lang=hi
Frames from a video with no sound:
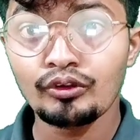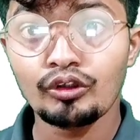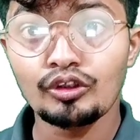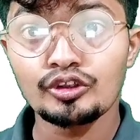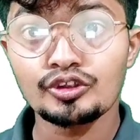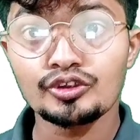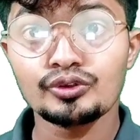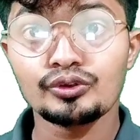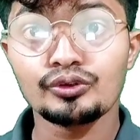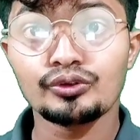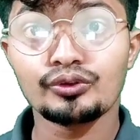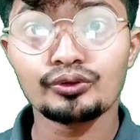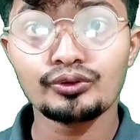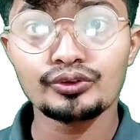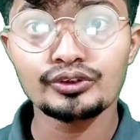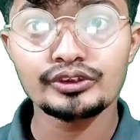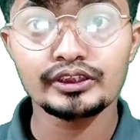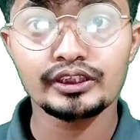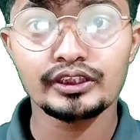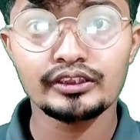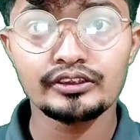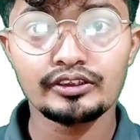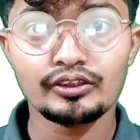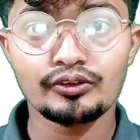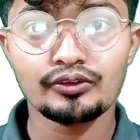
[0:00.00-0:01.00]
और सुक्रोज
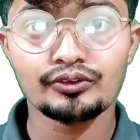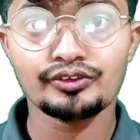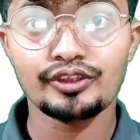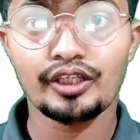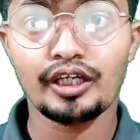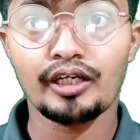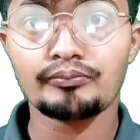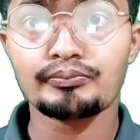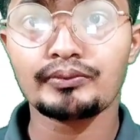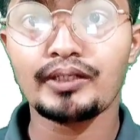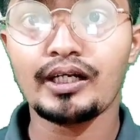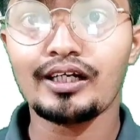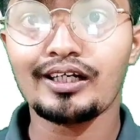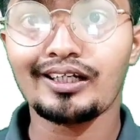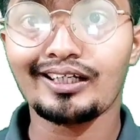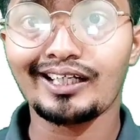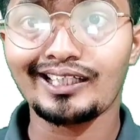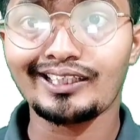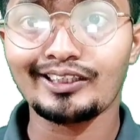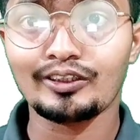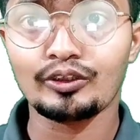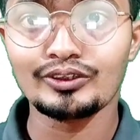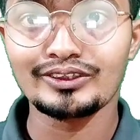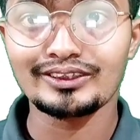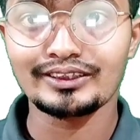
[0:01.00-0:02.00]
के अंदर होता है आपका
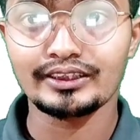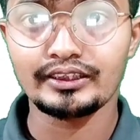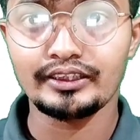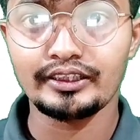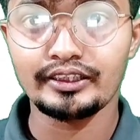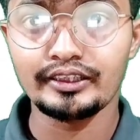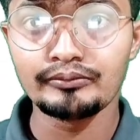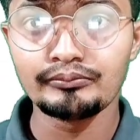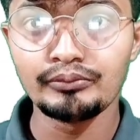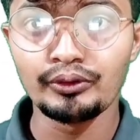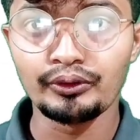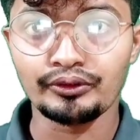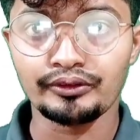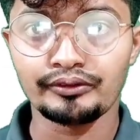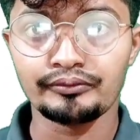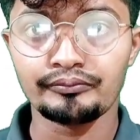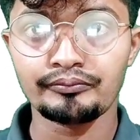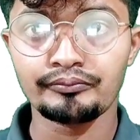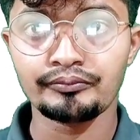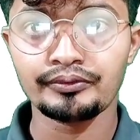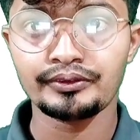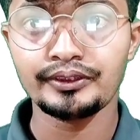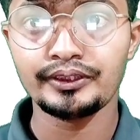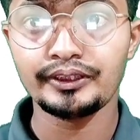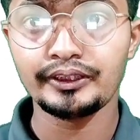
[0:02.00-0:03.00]
ग्लाइकोसेडिक बोन
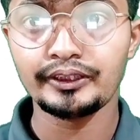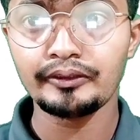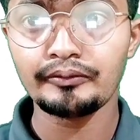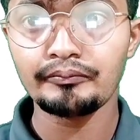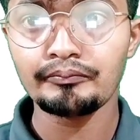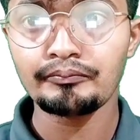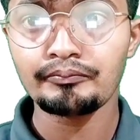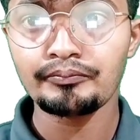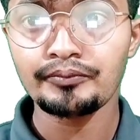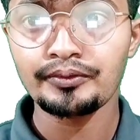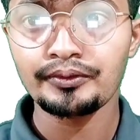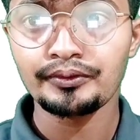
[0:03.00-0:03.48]
ठीक है